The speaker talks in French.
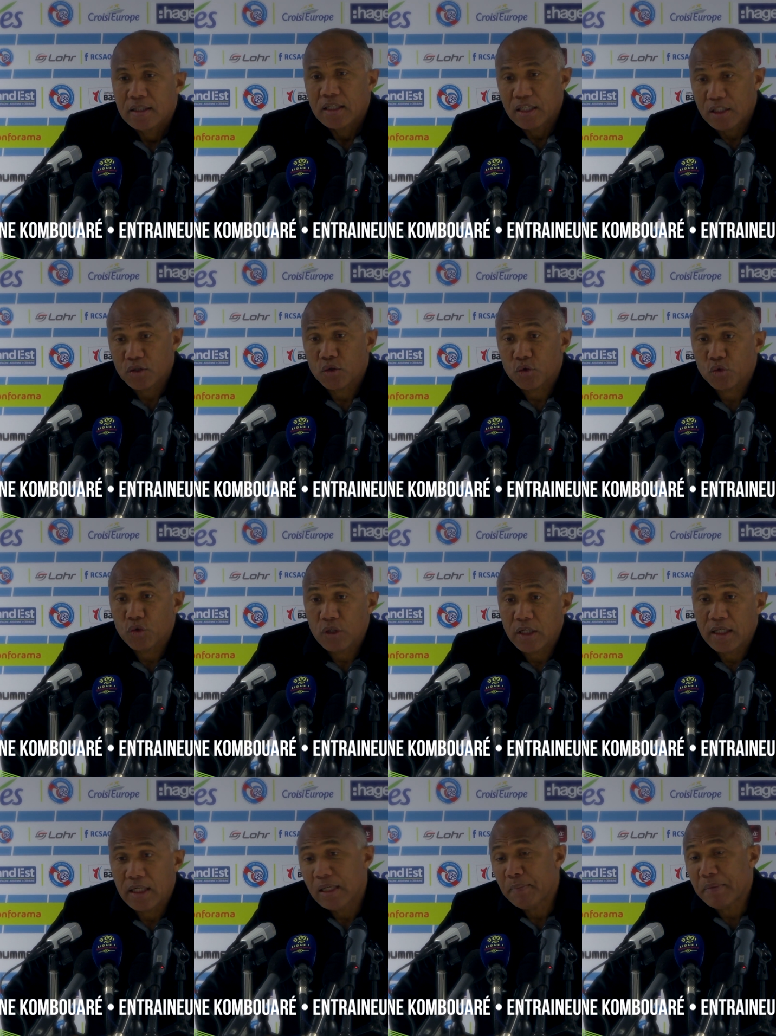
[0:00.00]
et surtout
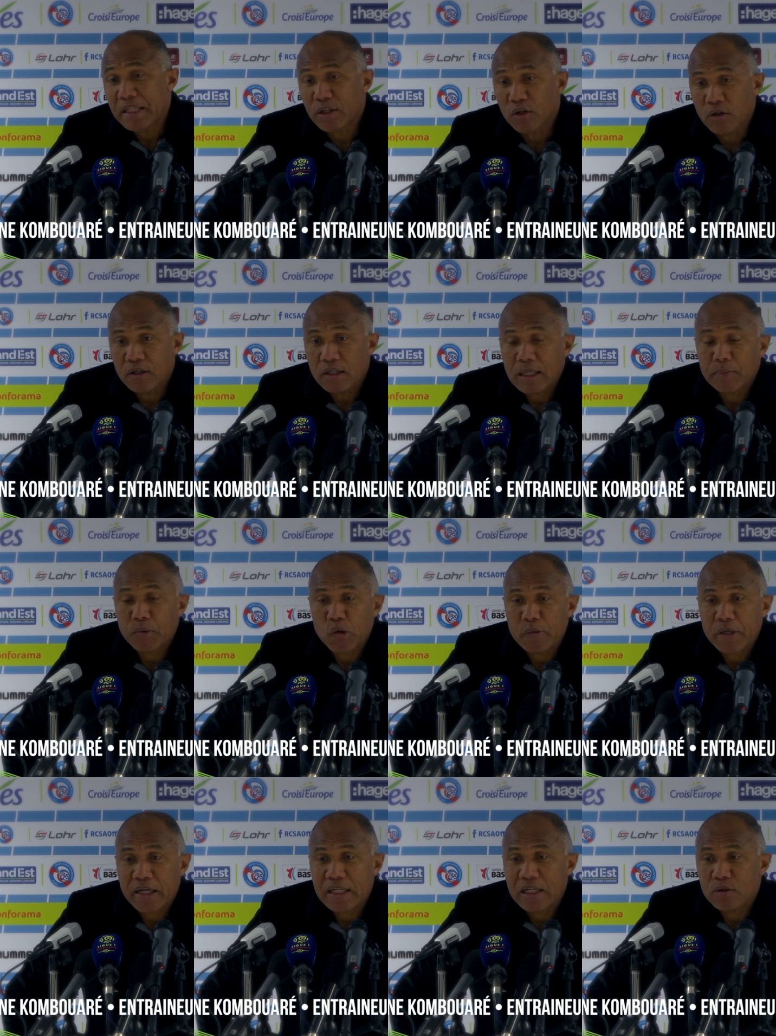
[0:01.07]
les, les mi-temps, hein, la
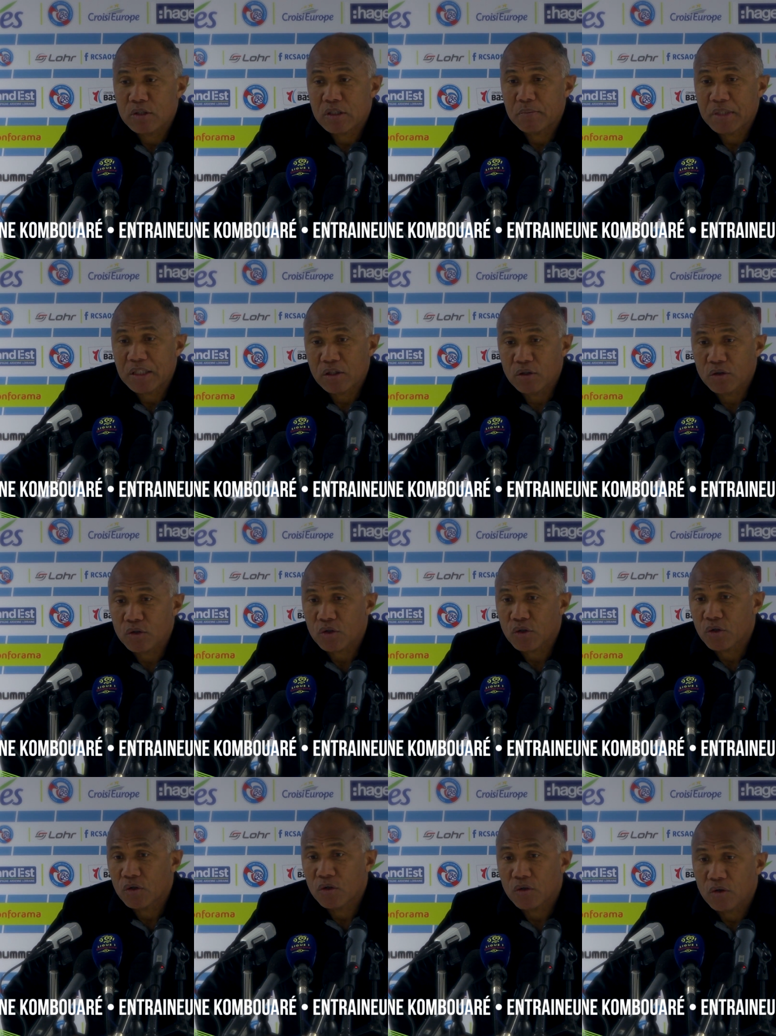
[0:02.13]
première et la deuxième mi-temps. Donc
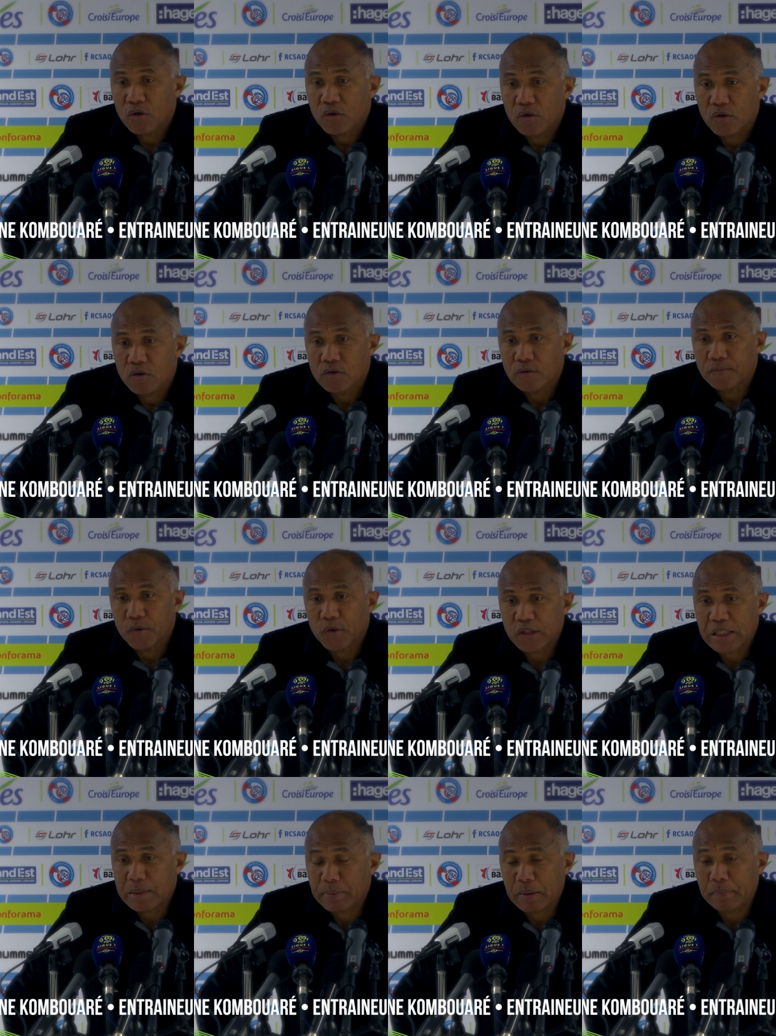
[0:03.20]
on, on
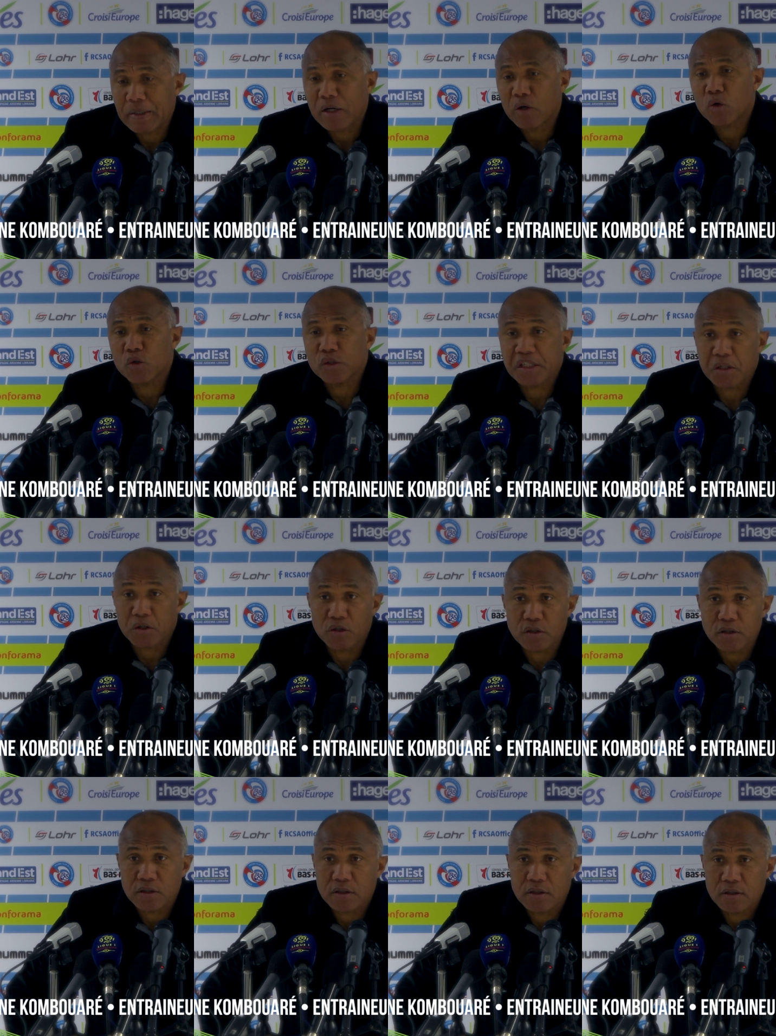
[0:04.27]
s'est préparé en
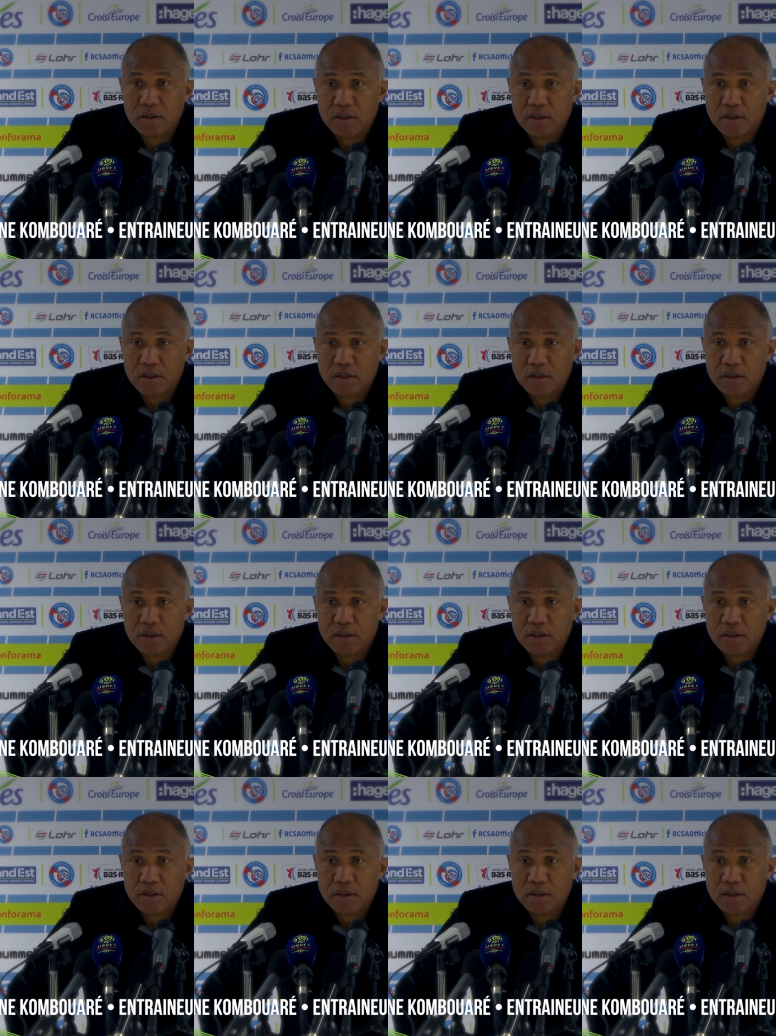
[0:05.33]
conséquence